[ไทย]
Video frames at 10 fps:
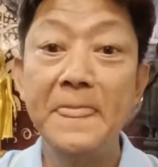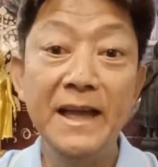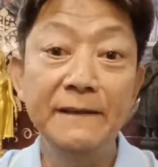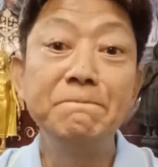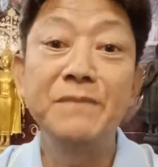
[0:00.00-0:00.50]
นะ
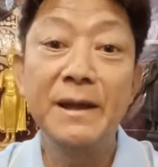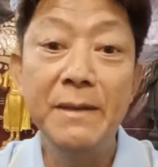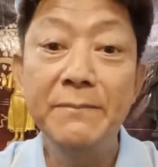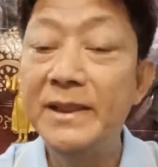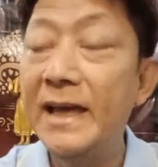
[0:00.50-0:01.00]
อืมแต่
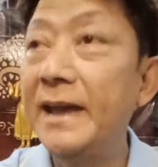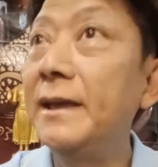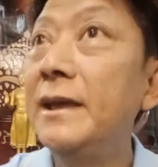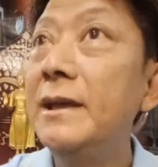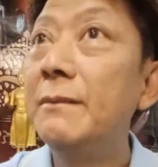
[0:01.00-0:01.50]
ไม่เป็นไร
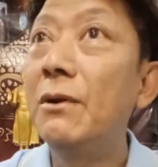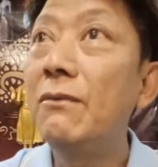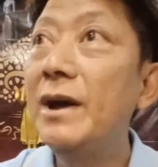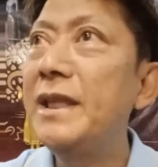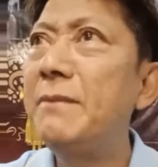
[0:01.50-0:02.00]
เพราะ
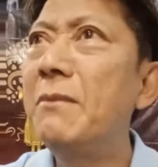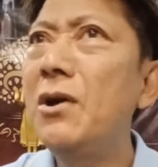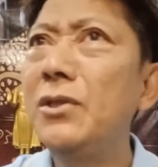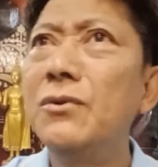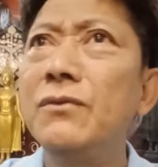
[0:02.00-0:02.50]
ว่าในหม้อ
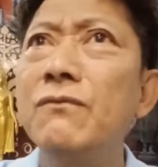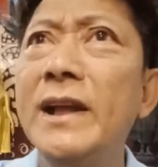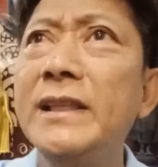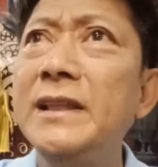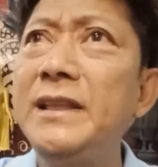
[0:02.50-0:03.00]
โนนวั
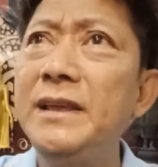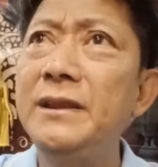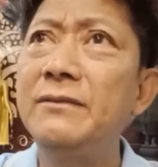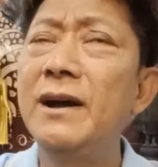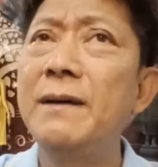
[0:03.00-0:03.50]
ดก็ดีห
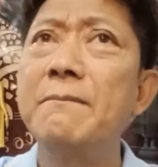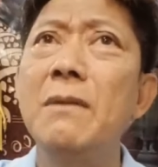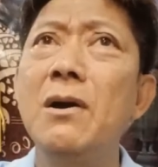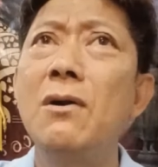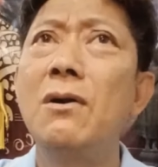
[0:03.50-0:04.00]
รือว่าห
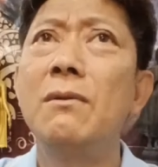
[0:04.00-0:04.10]
ม้อ